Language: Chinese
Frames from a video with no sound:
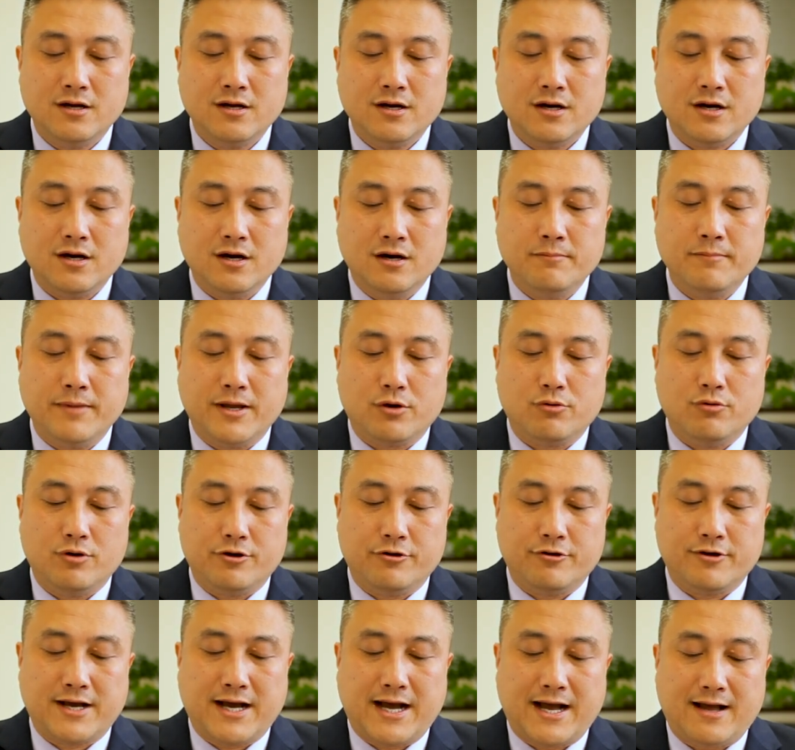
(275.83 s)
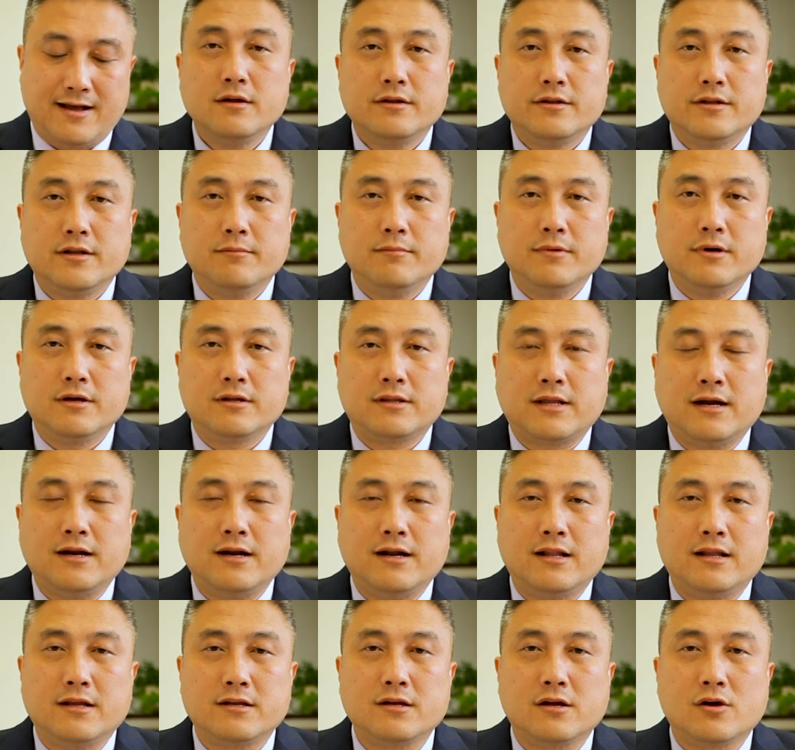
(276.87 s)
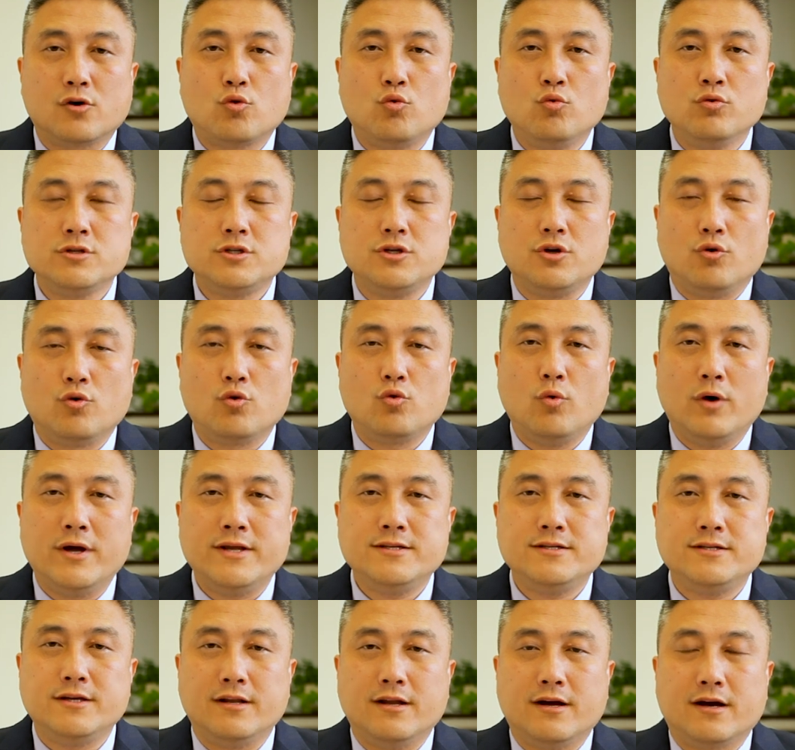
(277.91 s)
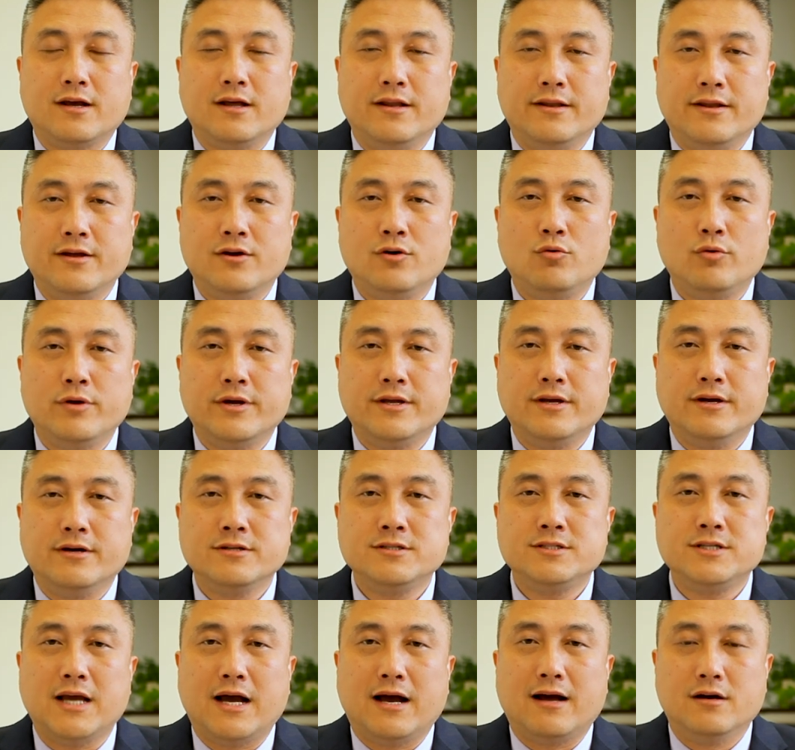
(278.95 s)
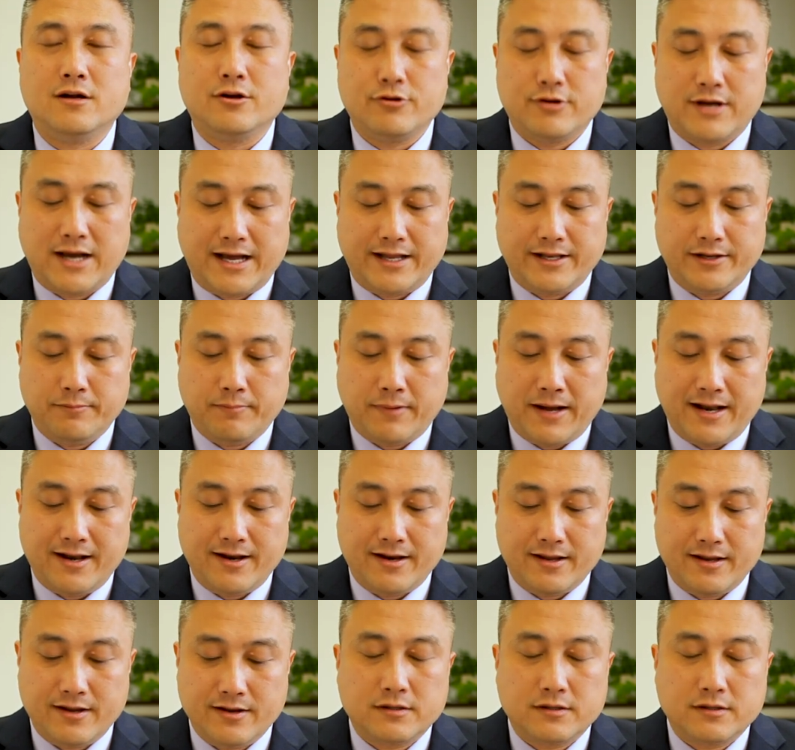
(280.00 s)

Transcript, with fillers: 和美国绿卡，那么当然了，这个供求关系呢，肯定会影响绿卡的办理。